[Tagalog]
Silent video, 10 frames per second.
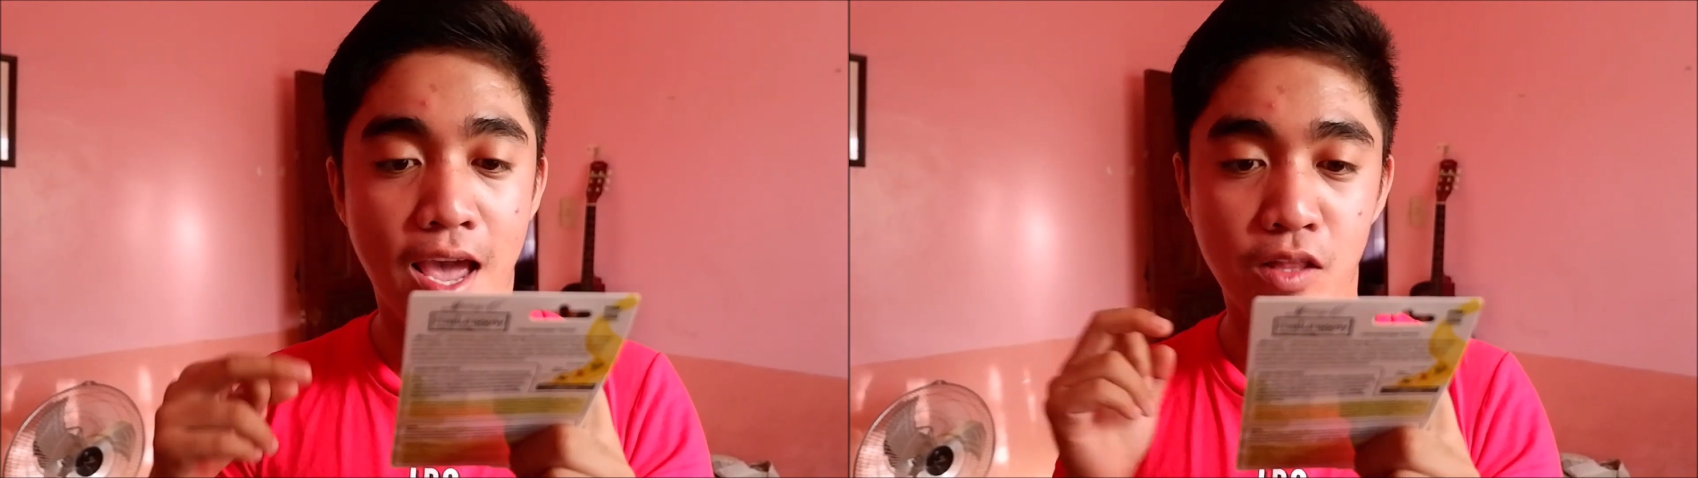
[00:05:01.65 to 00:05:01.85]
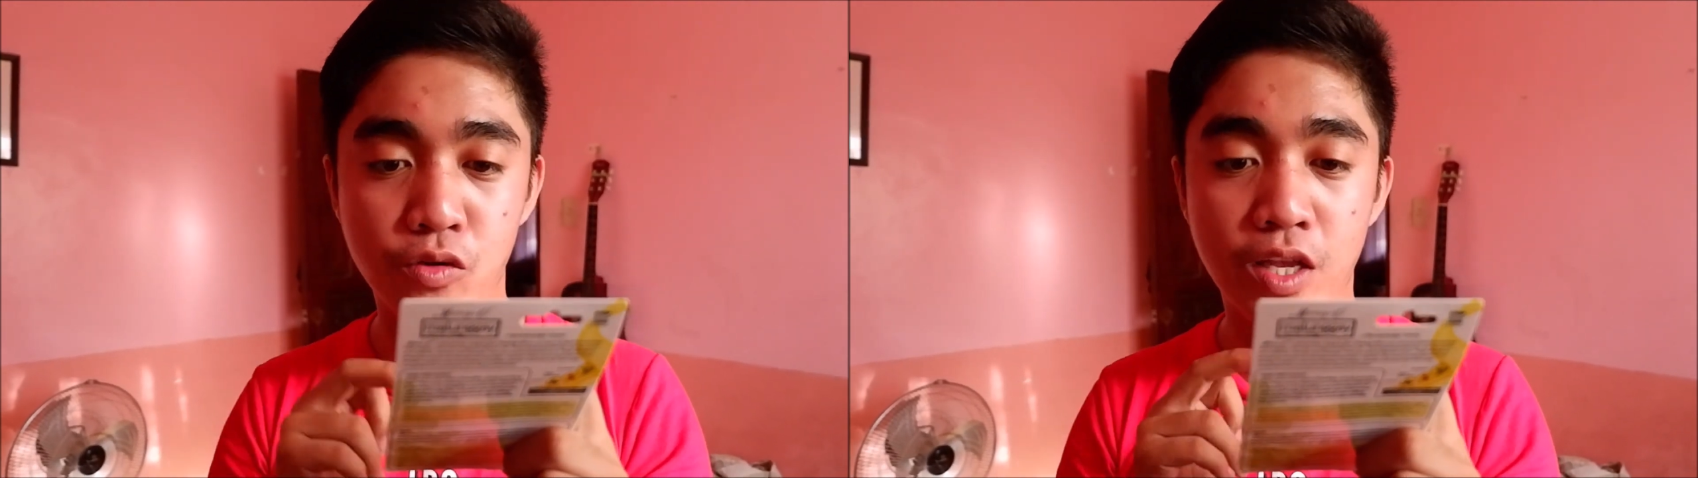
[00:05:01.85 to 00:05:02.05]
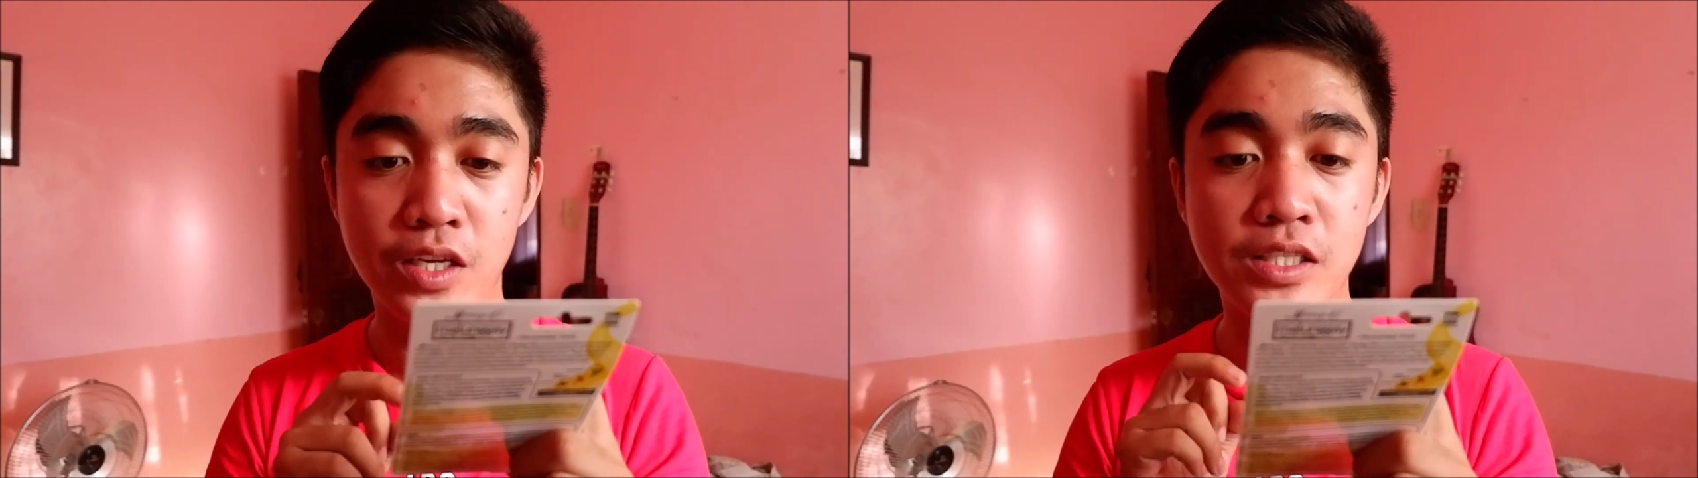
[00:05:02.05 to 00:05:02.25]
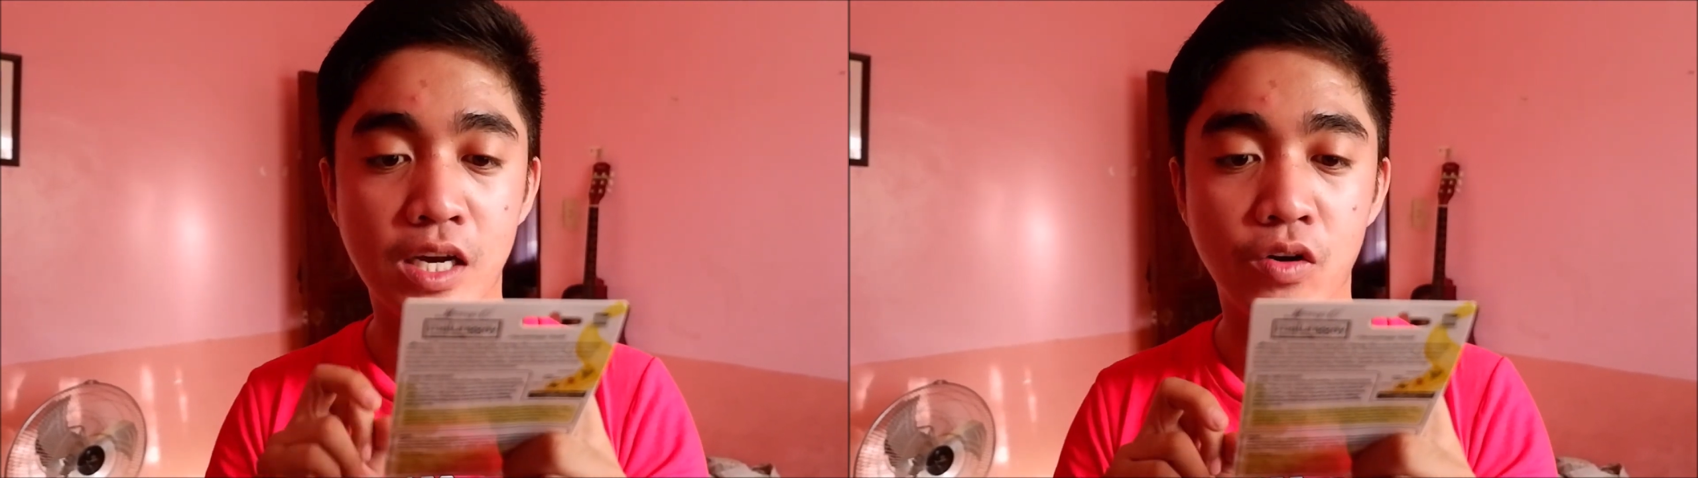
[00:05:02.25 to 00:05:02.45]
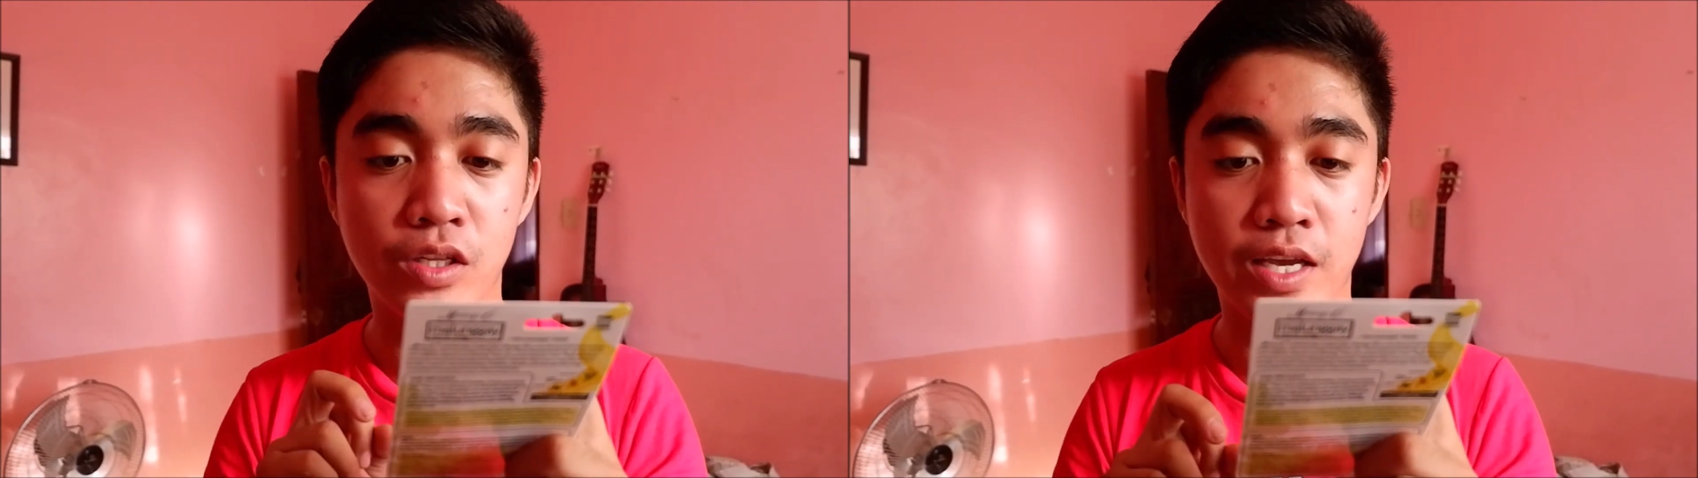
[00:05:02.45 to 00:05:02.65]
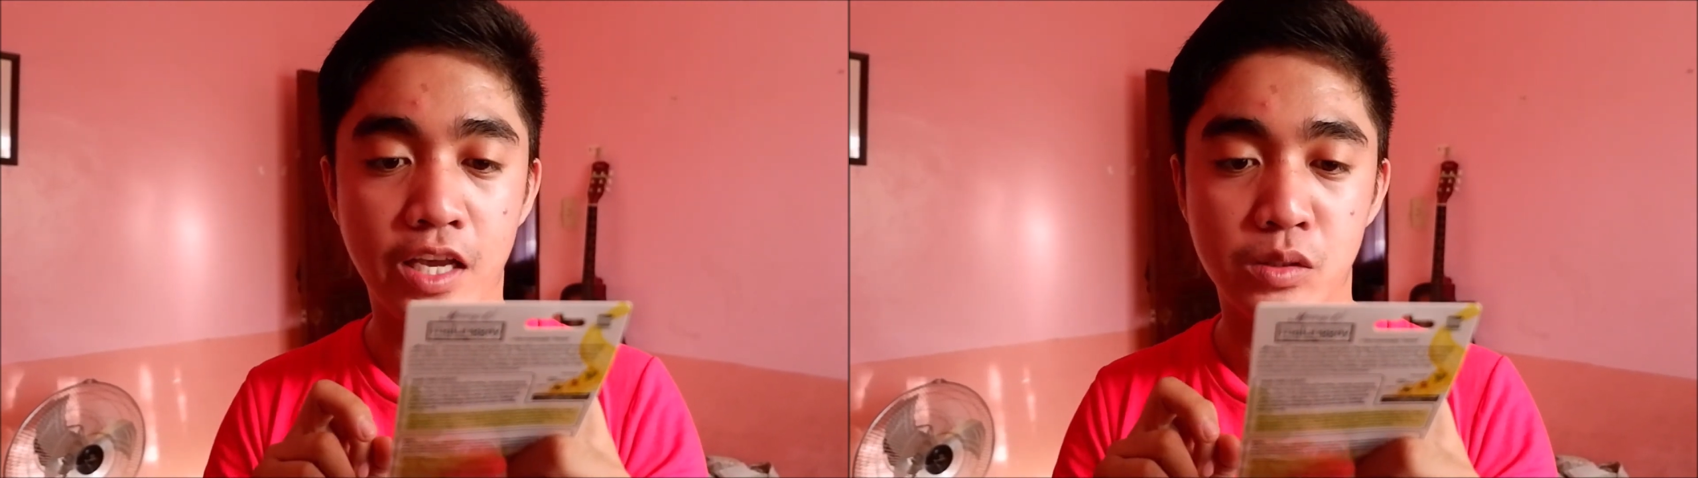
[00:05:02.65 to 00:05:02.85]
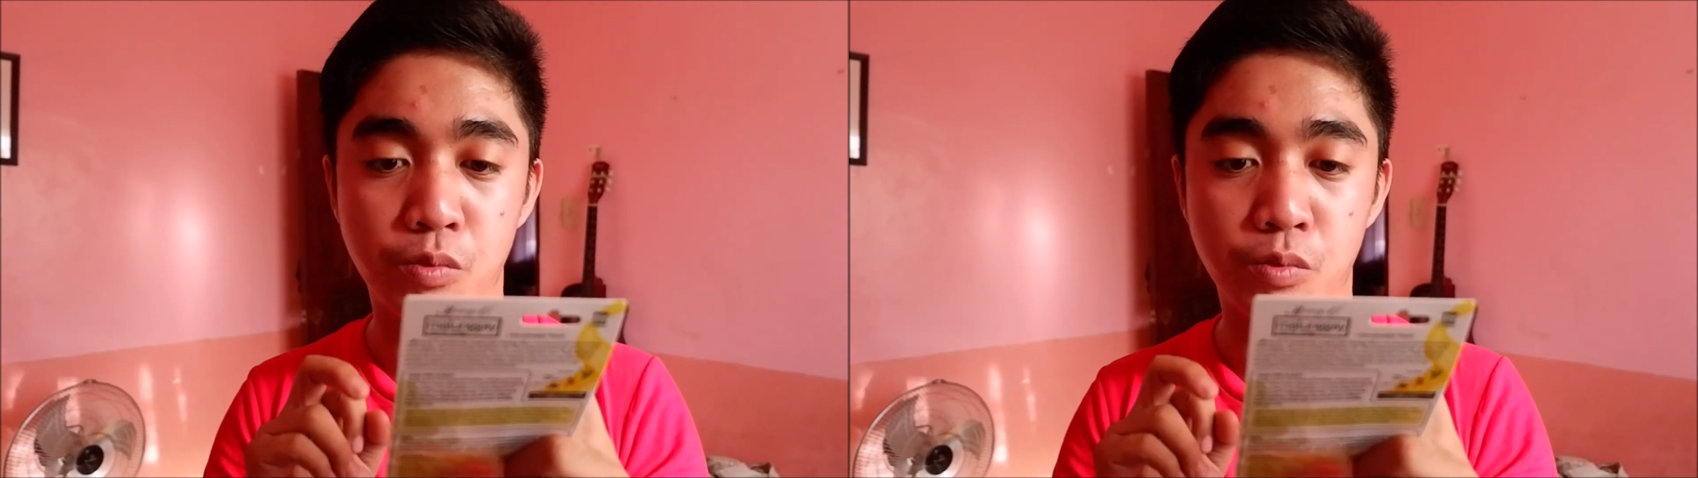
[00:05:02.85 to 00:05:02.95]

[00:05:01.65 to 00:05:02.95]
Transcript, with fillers: eto na yung sagot, guys.